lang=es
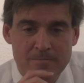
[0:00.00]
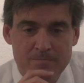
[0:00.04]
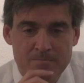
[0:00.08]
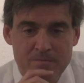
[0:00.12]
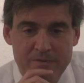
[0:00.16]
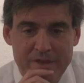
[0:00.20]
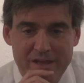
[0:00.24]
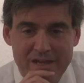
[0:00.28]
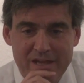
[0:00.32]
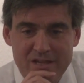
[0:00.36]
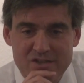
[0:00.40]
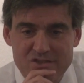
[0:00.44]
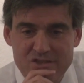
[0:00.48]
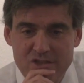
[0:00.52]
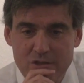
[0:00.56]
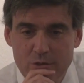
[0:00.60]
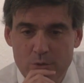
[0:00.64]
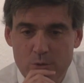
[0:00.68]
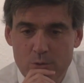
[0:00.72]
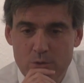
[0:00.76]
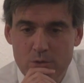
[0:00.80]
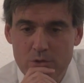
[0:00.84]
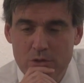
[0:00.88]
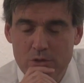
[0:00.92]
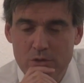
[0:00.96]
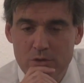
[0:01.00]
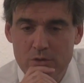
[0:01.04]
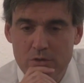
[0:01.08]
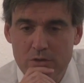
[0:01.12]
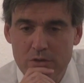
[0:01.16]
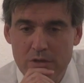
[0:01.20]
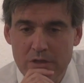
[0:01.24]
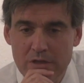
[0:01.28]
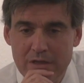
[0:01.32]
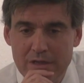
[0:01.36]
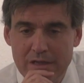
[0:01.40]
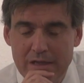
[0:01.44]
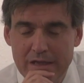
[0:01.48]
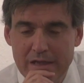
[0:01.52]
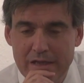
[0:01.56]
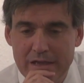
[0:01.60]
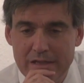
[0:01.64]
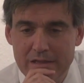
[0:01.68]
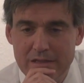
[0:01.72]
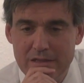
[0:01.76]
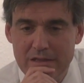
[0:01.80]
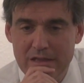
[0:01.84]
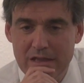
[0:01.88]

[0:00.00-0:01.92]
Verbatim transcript: de que si uno eh,